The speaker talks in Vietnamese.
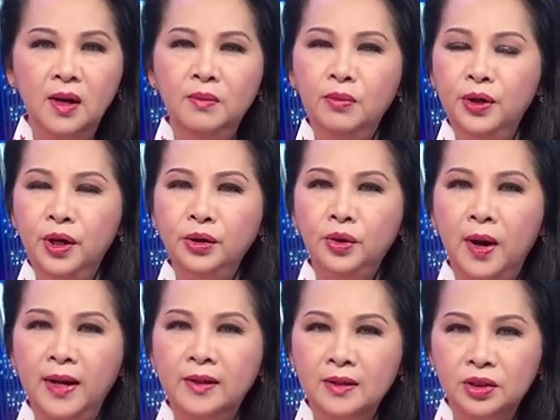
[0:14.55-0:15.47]
Buổi đối
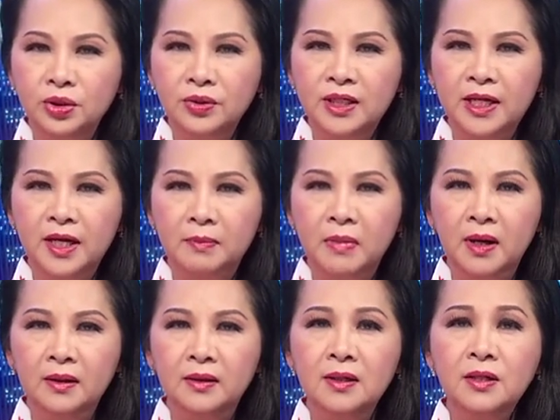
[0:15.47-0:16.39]
thoại được chủ trì
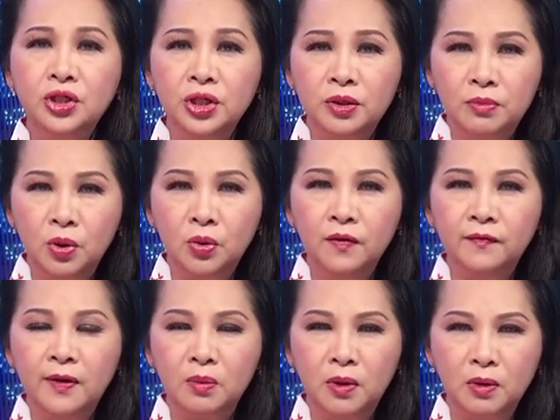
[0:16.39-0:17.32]
bởi Thứ trưởng Bộ Quốc
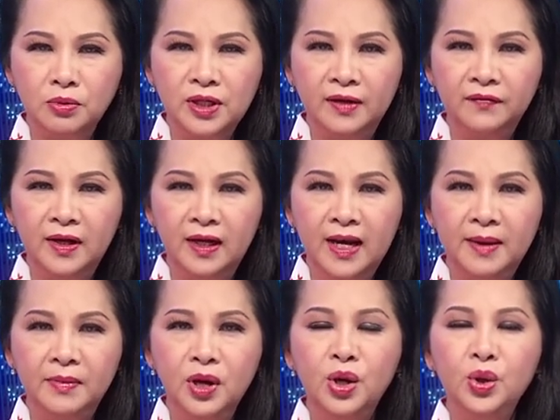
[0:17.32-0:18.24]
phòng Cộng sản Việt
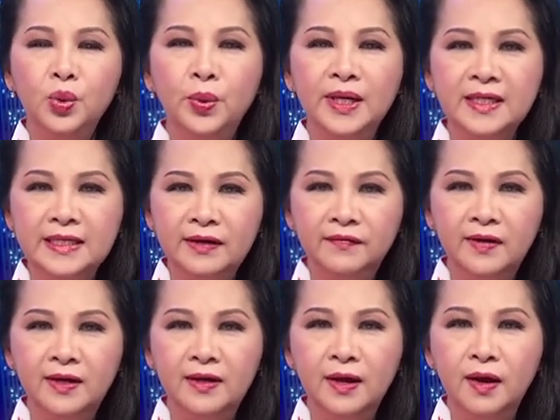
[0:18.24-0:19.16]
Nam Nguyễn Chí
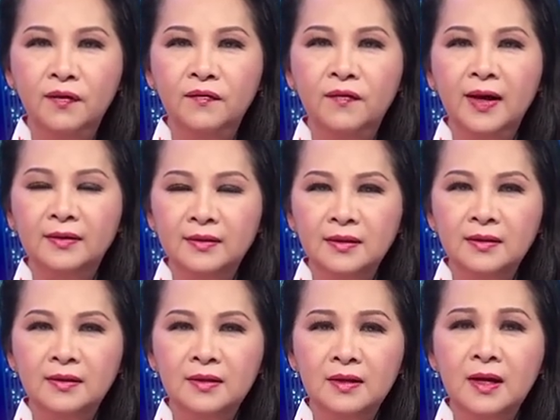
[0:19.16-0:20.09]
Vịnh và Thượng
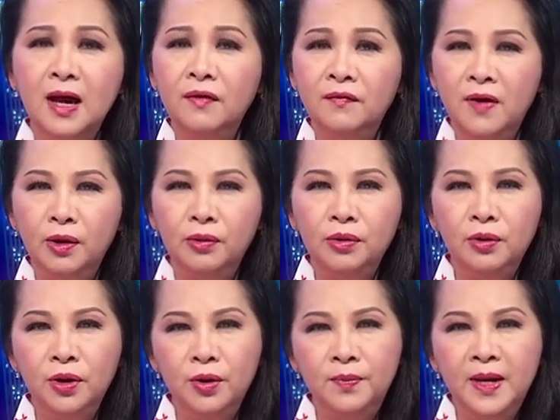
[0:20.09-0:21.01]
tướng Alvaro
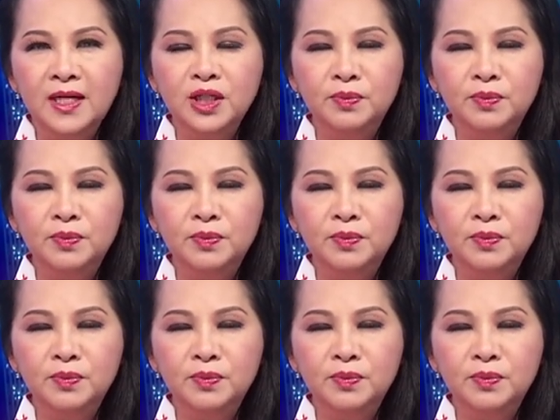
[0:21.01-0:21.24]
Lopez